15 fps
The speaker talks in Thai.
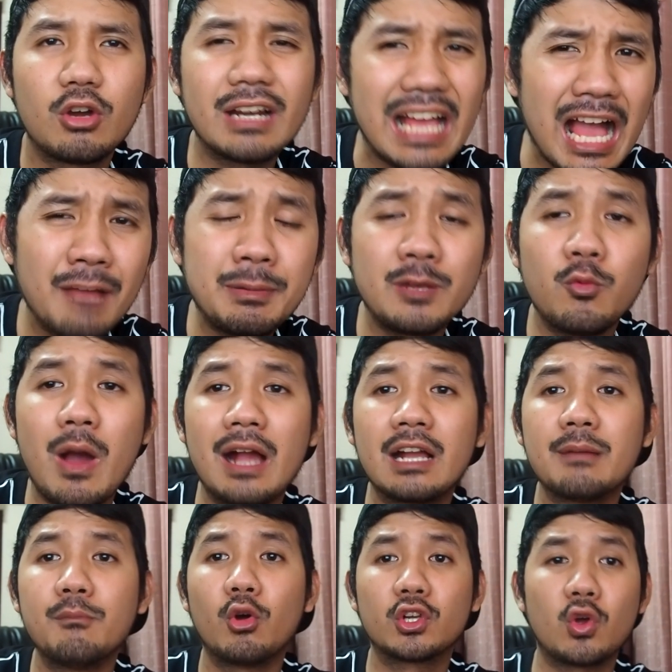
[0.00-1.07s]
ค่อนข้างผิดหวัง
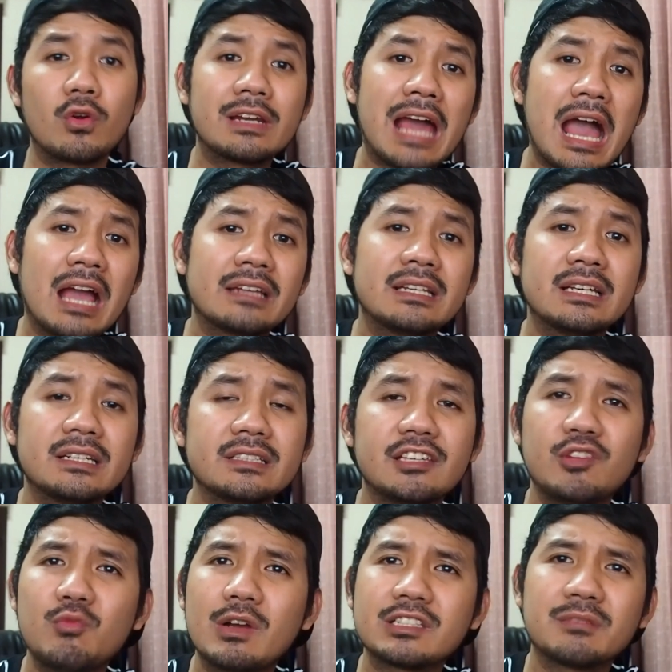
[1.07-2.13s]
กับบทของนางนะ
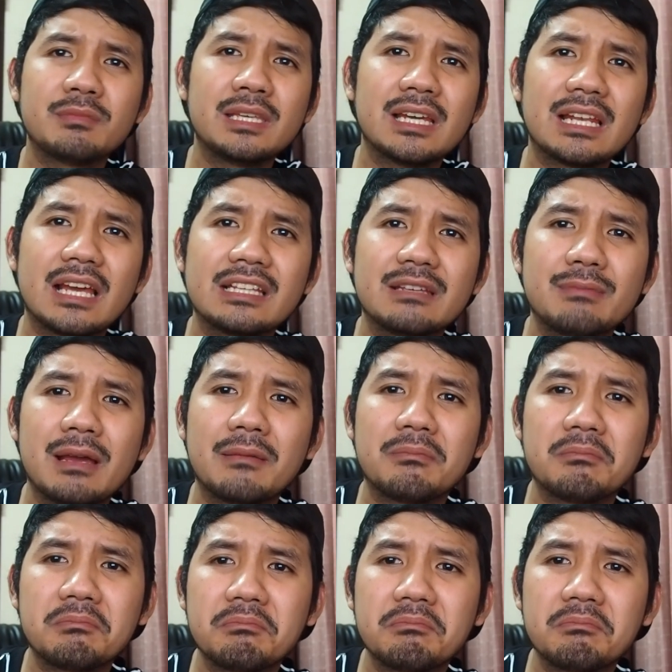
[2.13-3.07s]
คิดว่าจะมีอะไรที่แบบ